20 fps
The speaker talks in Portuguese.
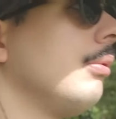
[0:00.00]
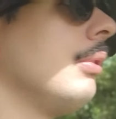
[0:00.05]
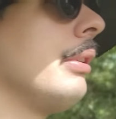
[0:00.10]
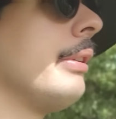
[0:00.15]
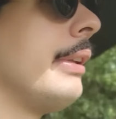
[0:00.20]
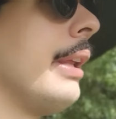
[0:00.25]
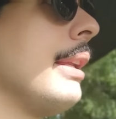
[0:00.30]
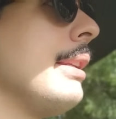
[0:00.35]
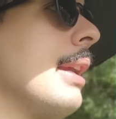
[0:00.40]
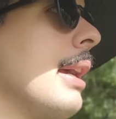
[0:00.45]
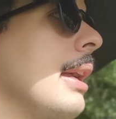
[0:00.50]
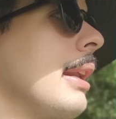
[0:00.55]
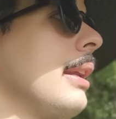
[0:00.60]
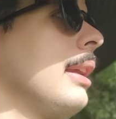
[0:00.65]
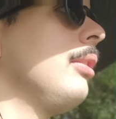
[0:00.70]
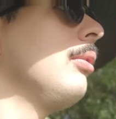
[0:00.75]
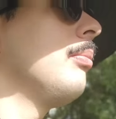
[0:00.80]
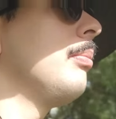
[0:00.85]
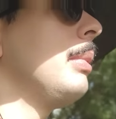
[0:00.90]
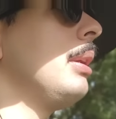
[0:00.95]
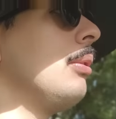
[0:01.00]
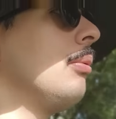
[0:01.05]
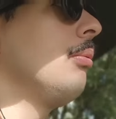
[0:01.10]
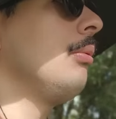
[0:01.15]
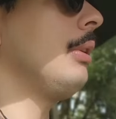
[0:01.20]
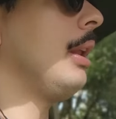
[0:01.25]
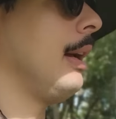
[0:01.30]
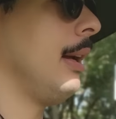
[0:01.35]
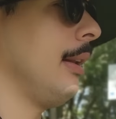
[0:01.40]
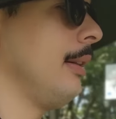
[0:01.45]
um pé de aranha no meio do
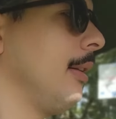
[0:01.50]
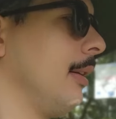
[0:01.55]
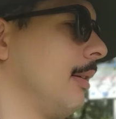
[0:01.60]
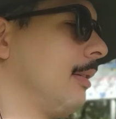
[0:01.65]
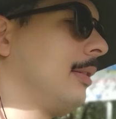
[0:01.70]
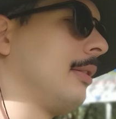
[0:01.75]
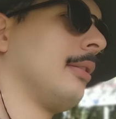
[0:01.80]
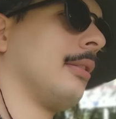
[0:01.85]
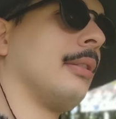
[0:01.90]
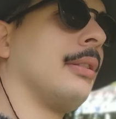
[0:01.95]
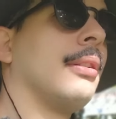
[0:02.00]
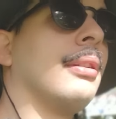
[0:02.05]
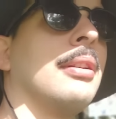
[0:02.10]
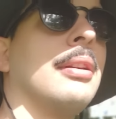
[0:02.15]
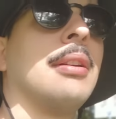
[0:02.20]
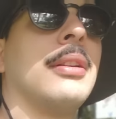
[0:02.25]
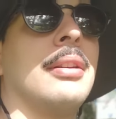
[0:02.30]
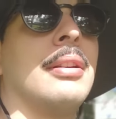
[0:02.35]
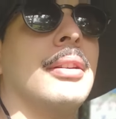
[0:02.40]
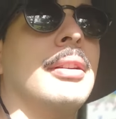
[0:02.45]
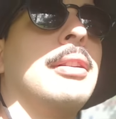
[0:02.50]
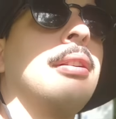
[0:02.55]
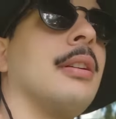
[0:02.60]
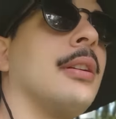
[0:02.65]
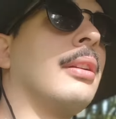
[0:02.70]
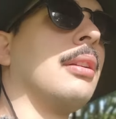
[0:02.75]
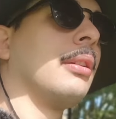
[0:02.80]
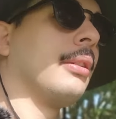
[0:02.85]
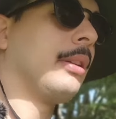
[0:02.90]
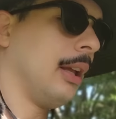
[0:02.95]
nada.
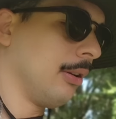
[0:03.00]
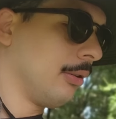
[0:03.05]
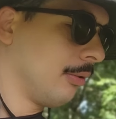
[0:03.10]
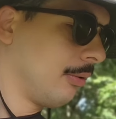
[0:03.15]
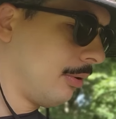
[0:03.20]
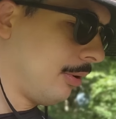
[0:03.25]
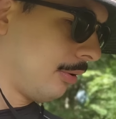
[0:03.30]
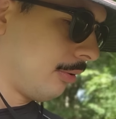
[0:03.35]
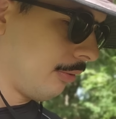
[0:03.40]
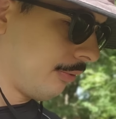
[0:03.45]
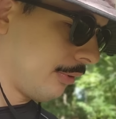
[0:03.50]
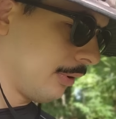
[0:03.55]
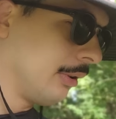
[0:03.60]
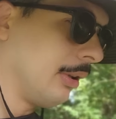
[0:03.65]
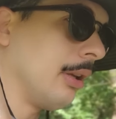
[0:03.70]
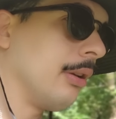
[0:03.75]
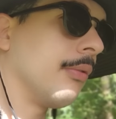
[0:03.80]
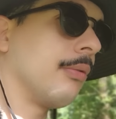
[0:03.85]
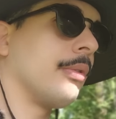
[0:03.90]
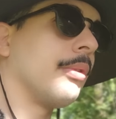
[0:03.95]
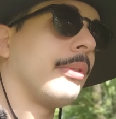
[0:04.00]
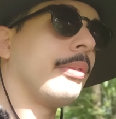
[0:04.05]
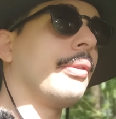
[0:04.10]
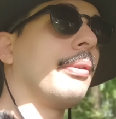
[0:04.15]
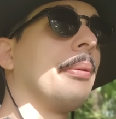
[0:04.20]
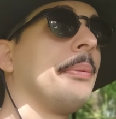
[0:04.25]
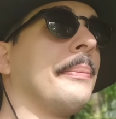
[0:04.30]
Tá doido, eu tô ficando nervoso.